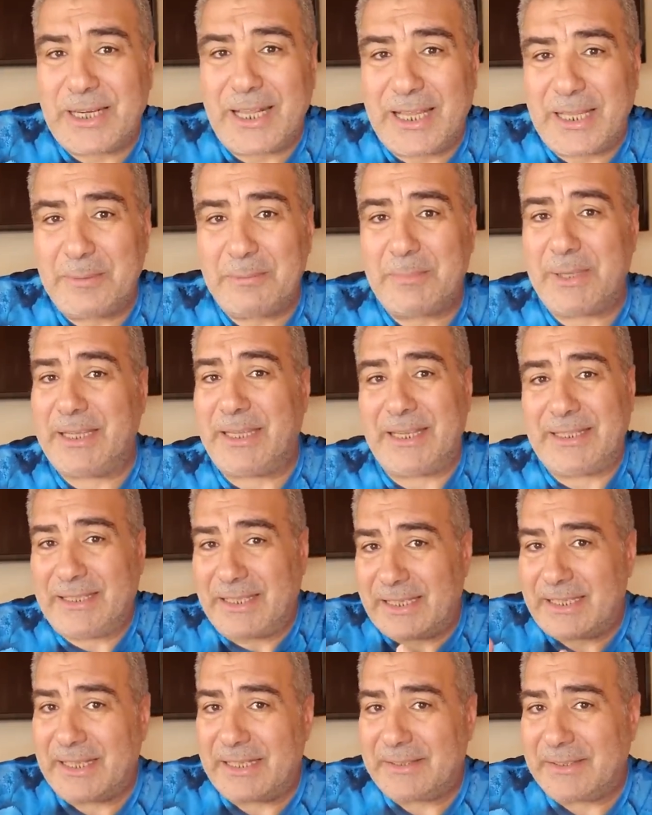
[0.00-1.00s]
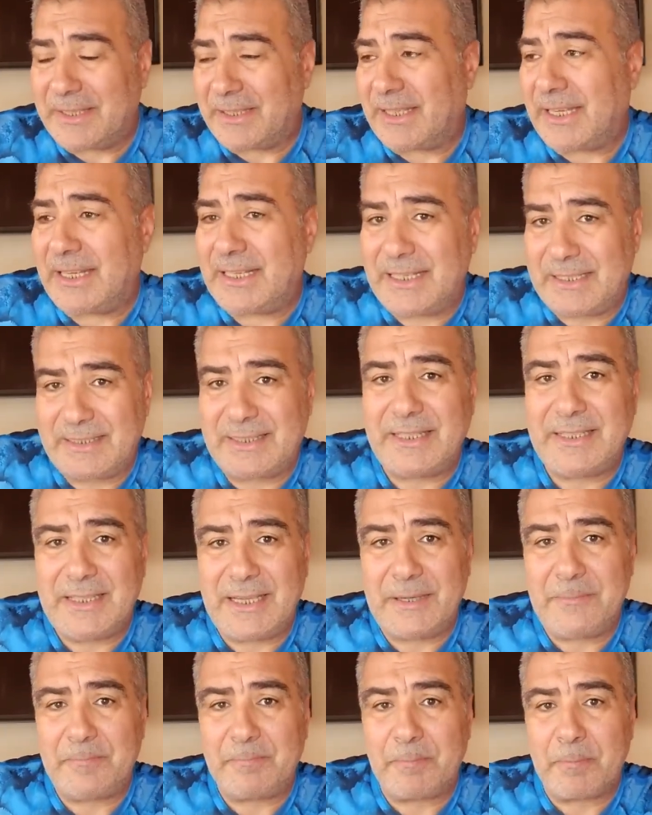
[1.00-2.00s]
الأحبة، يعني أنا إذا كان
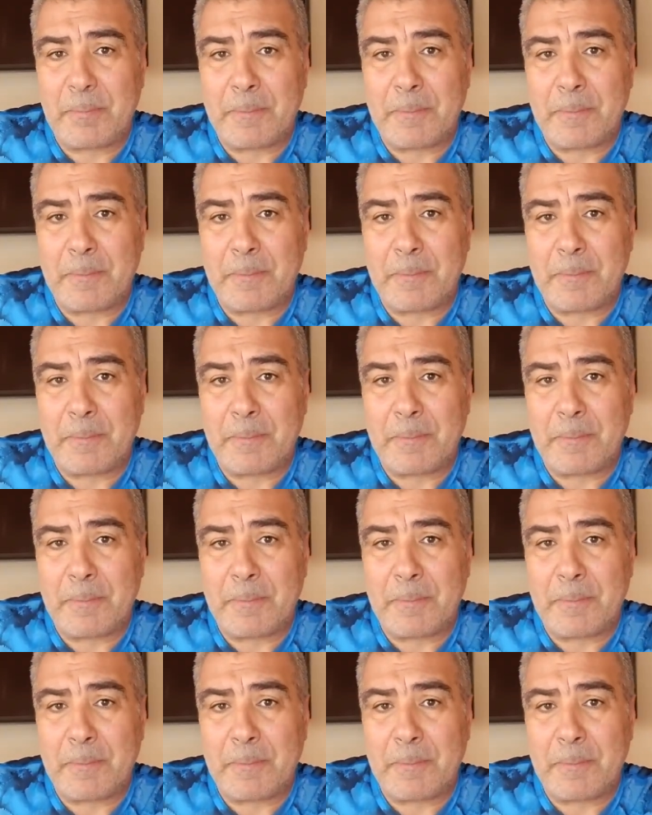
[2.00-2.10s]
لدي